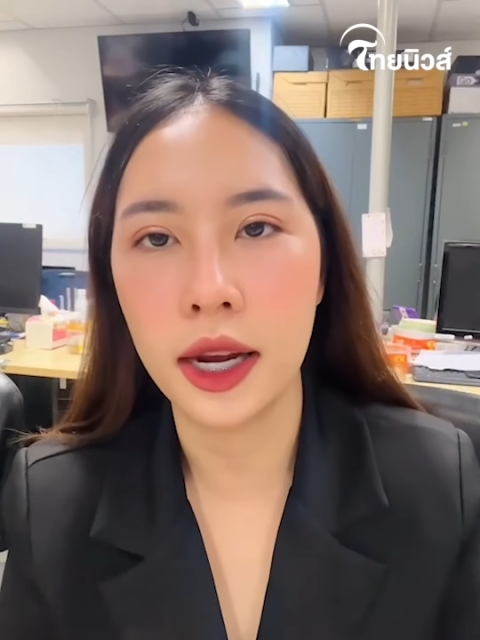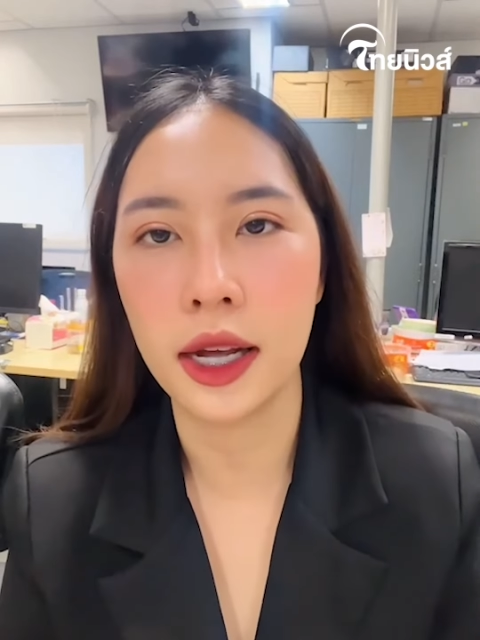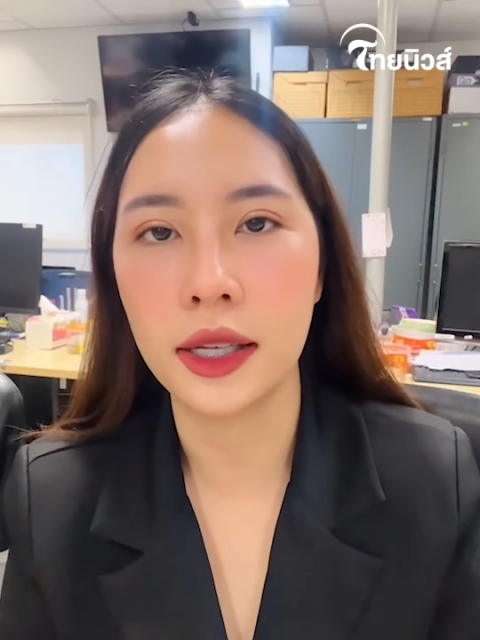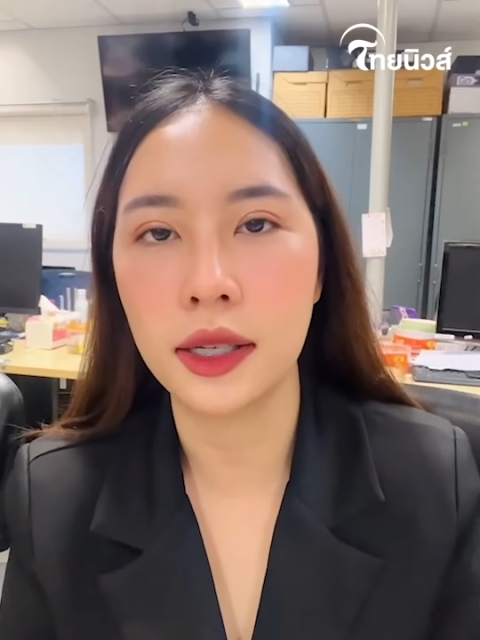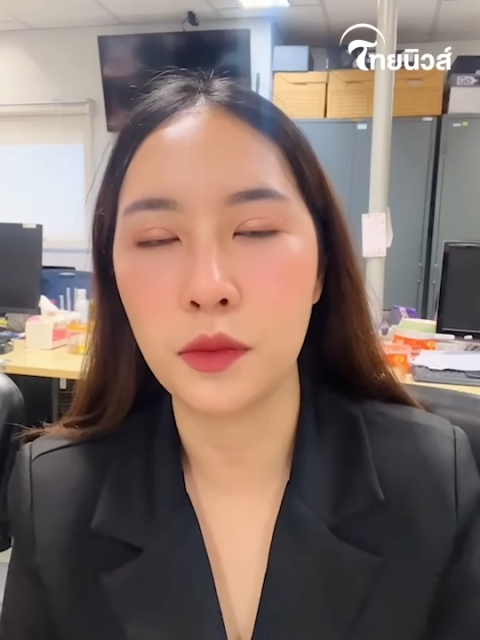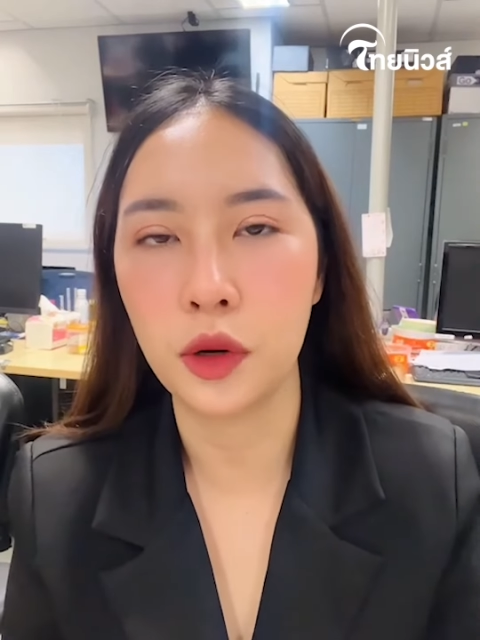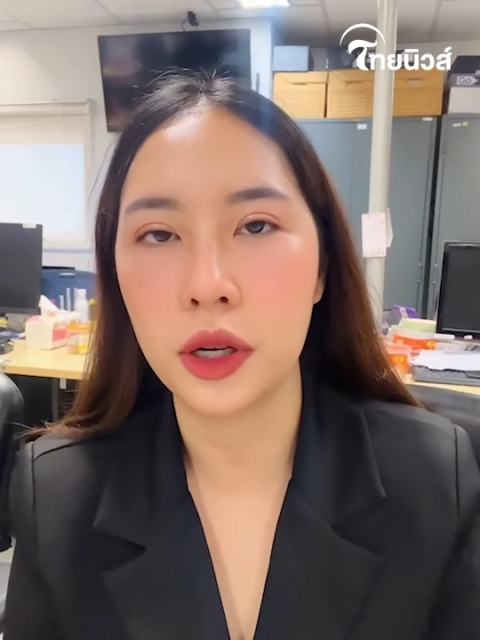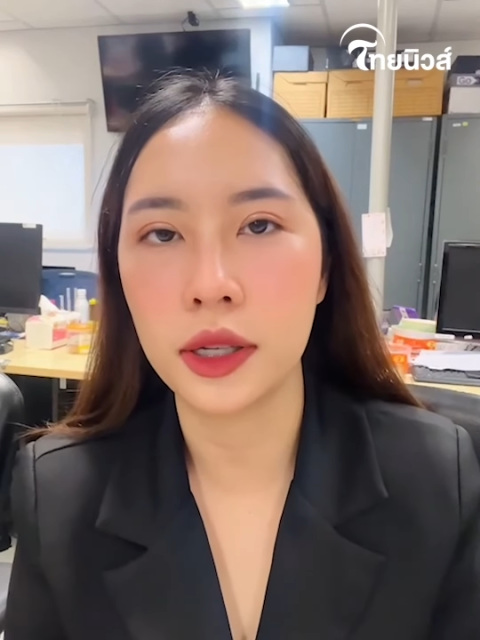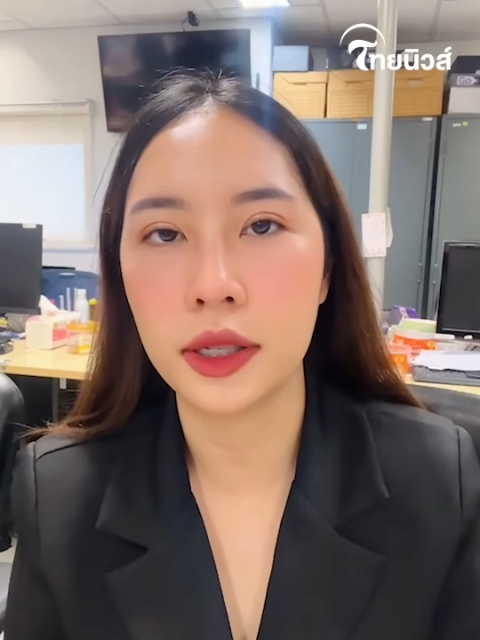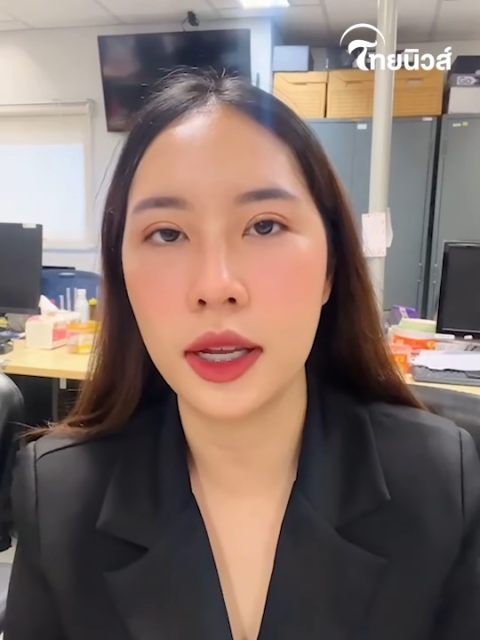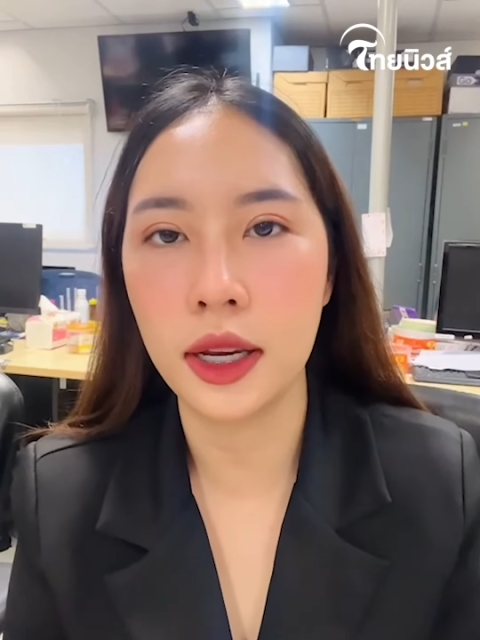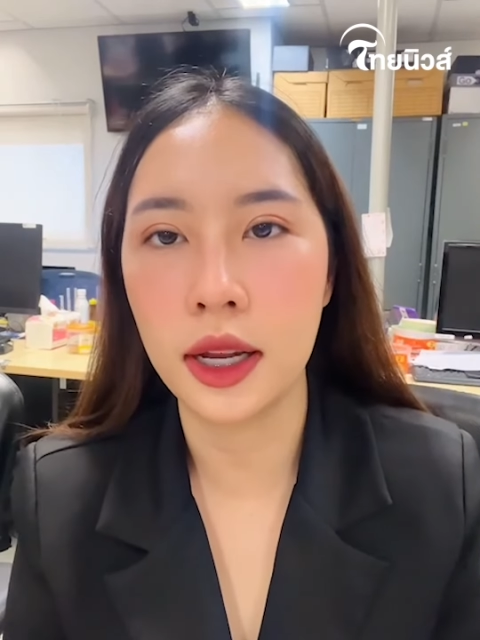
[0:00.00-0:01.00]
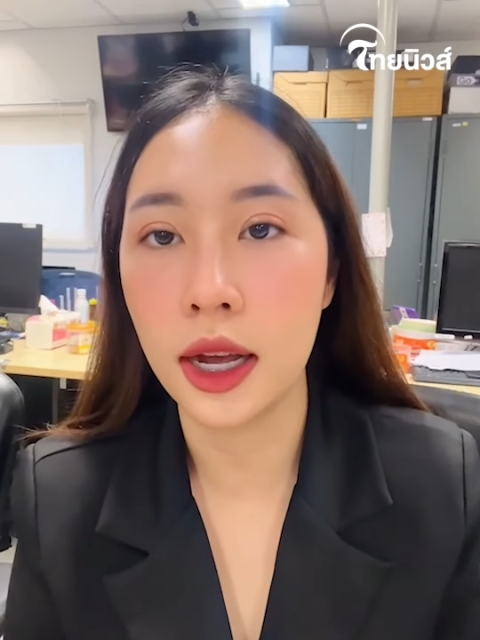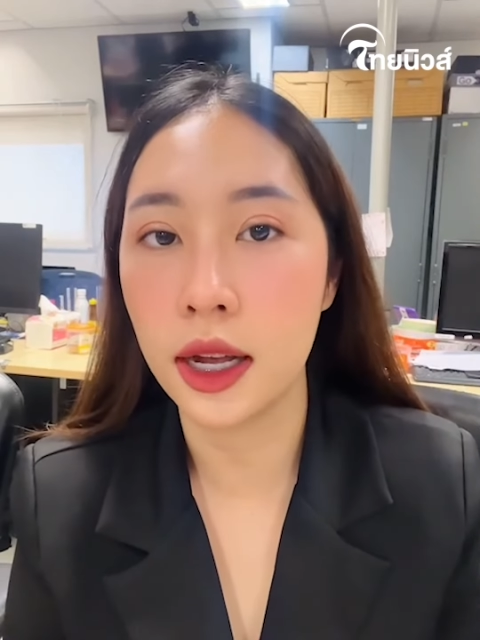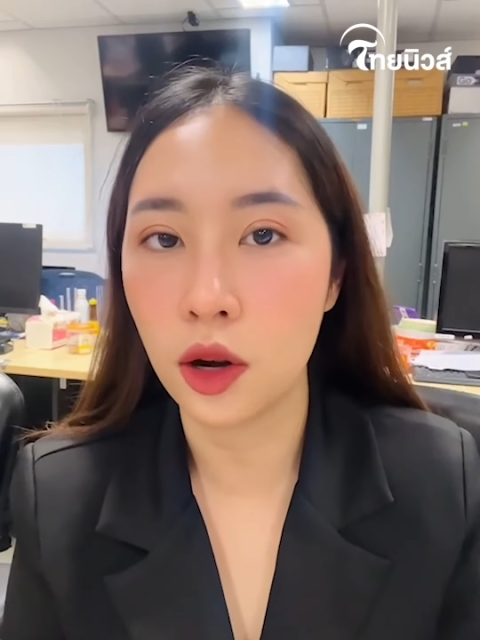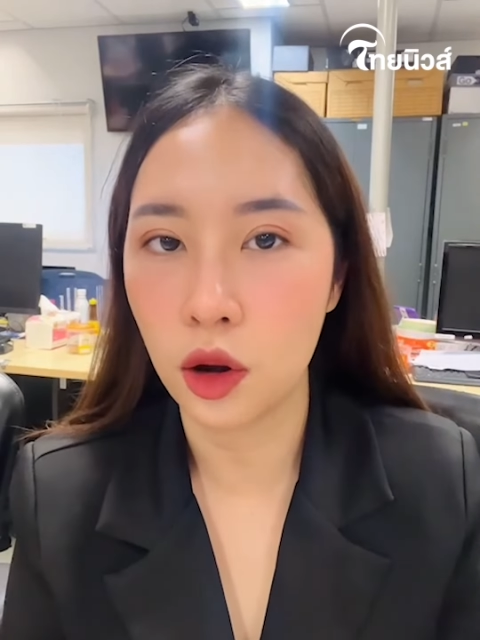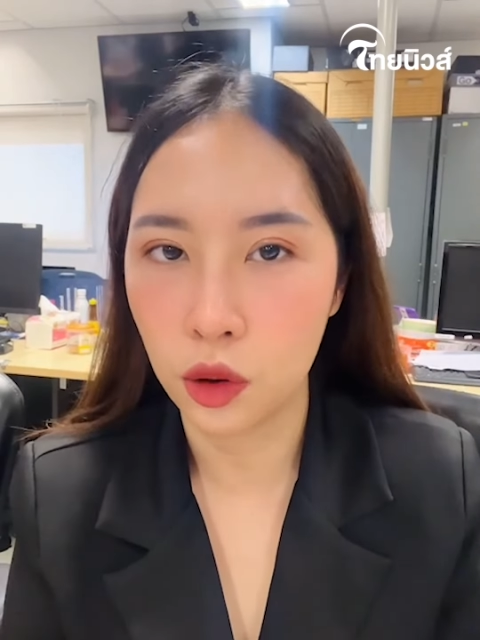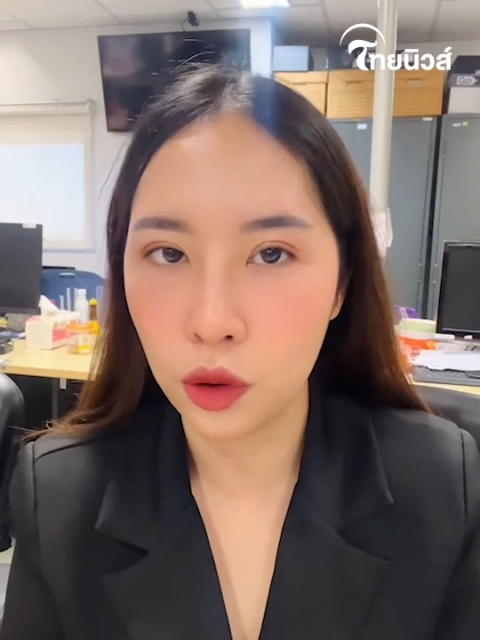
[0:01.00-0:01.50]
นะคะจำนวนทั้งสิ้นห้า
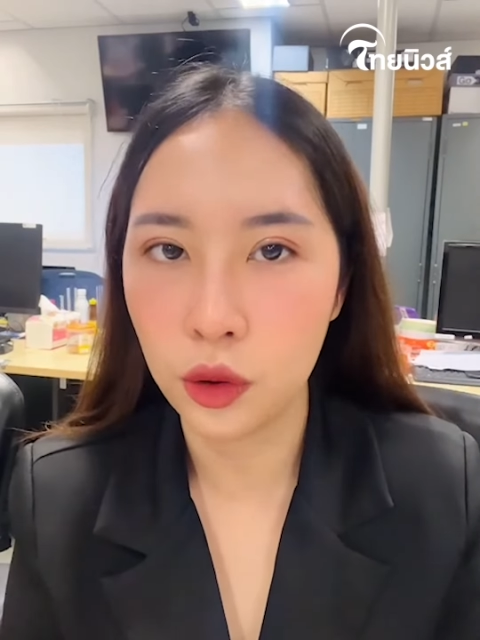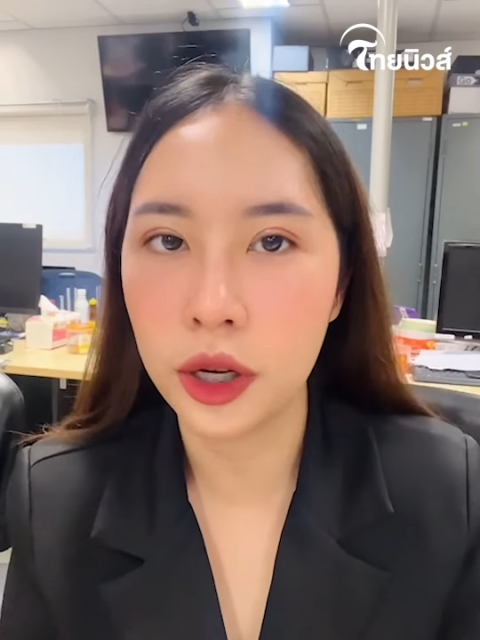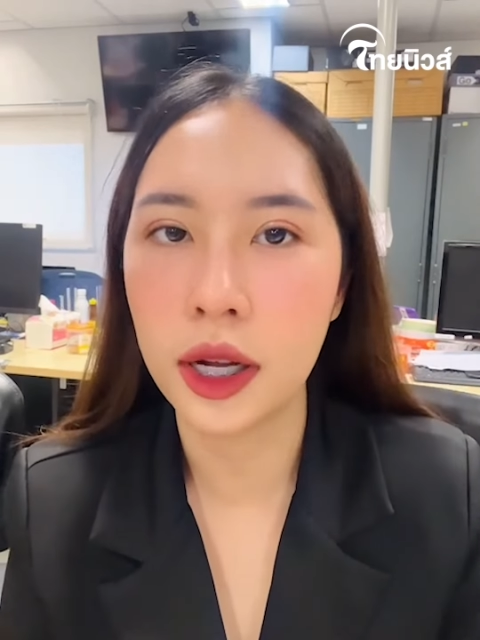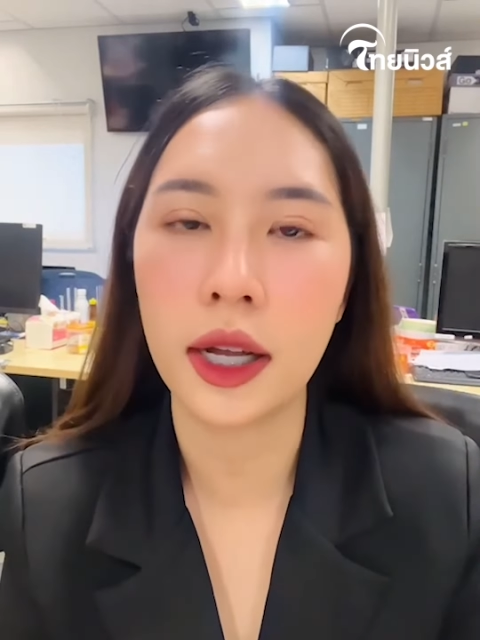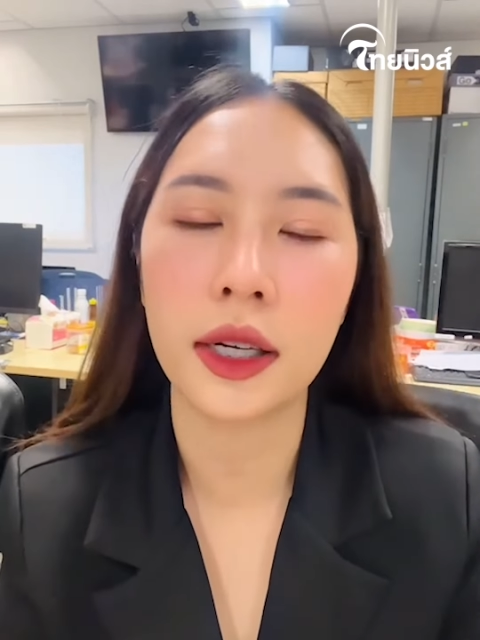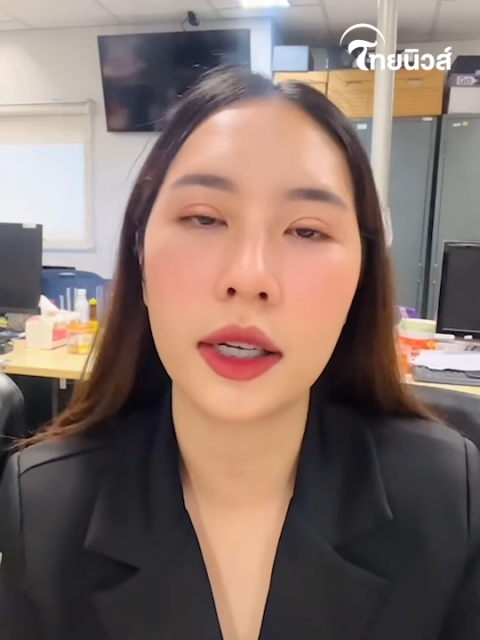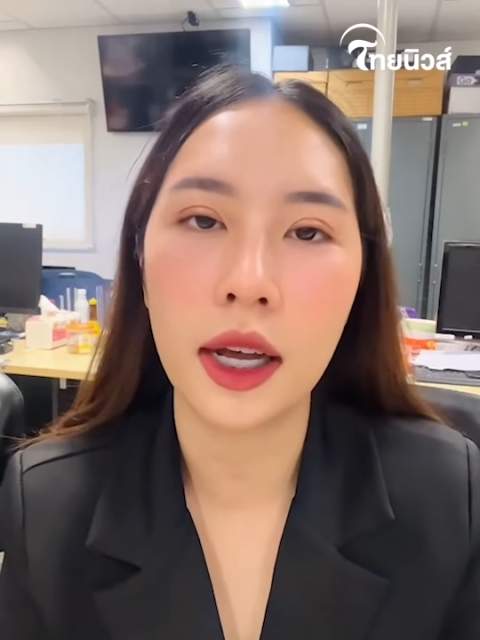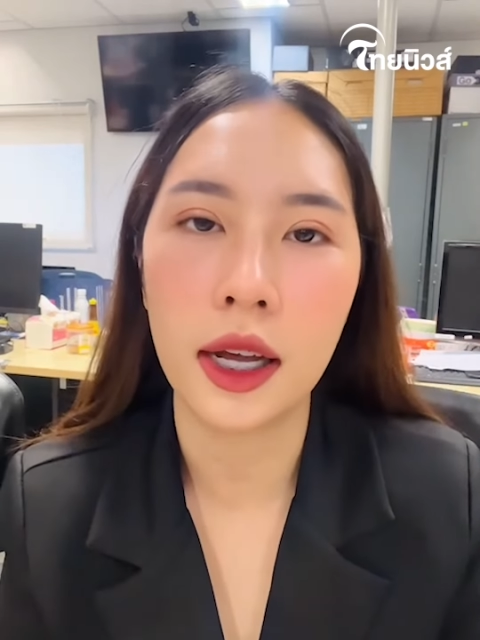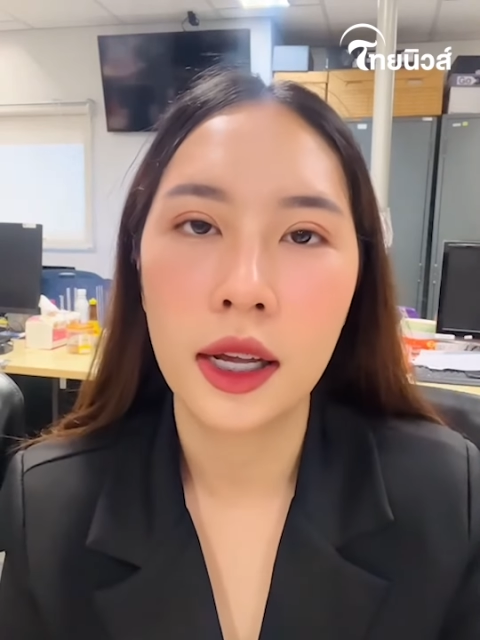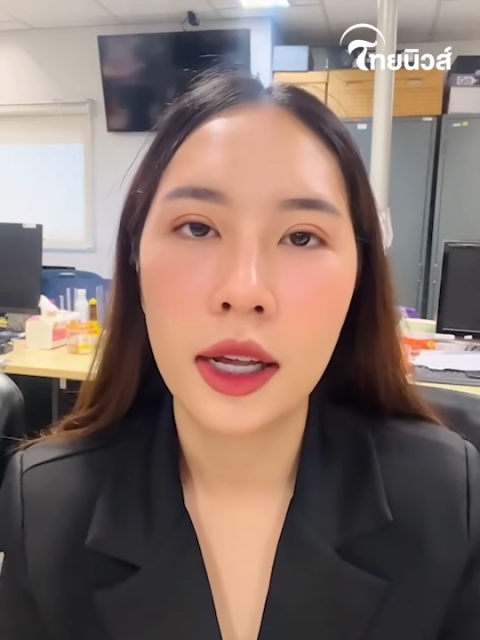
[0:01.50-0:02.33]
ร้อยหุ้นด้วยกันค่ะ